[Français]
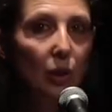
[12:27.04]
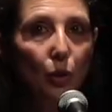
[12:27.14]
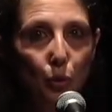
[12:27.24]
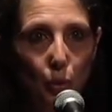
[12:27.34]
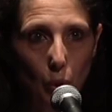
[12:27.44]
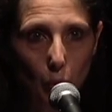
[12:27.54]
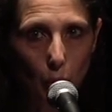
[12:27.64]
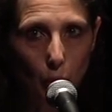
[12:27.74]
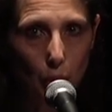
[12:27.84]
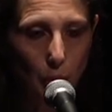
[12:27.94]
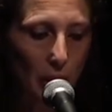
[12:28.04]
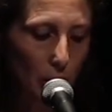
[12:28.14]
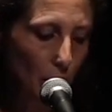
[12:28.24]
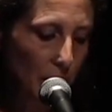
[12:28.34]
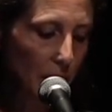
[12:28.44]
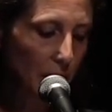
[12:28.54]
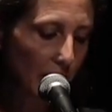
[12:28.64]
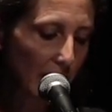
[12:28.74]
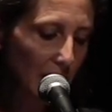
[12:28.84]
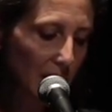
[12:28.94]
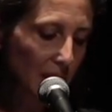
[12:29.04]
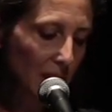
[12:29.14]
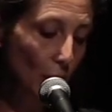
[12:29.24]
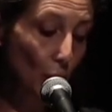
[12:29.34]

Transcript: De l'eau sur ma chemise verte,